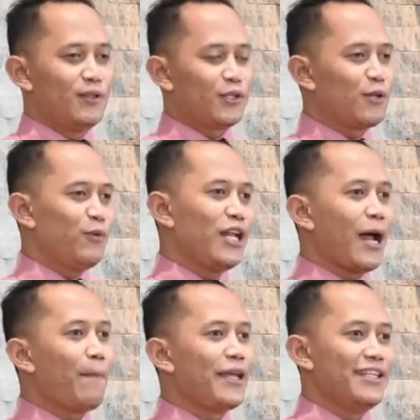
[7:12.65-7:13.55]
Terus kemudian
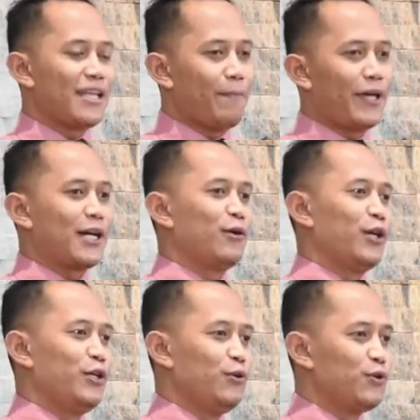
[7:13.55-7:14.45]
apa yang disampaikan
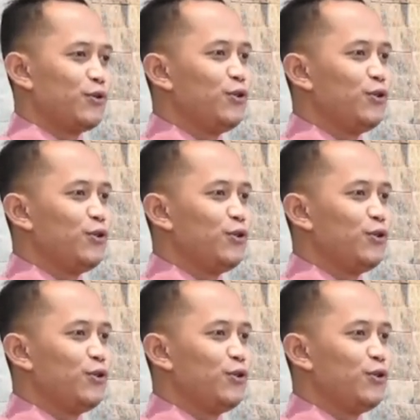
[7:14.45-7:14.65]
oleh Yunus?